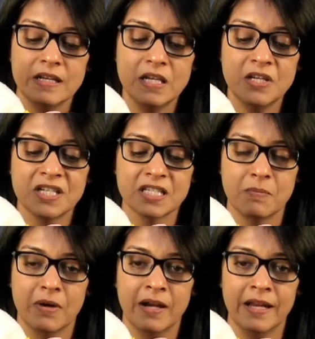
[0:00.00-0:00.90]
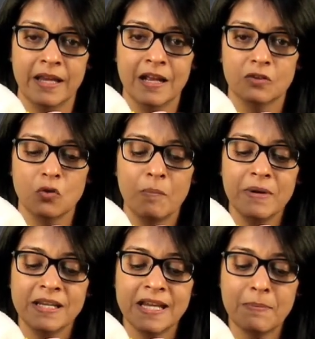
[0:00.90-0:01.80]
नीचे से पकड़ेगी तो
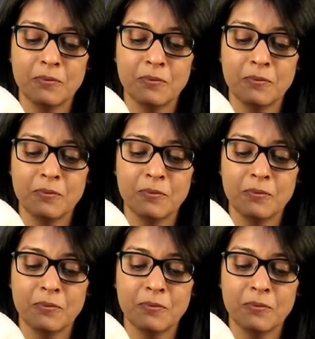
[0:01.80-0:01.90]
अभी ये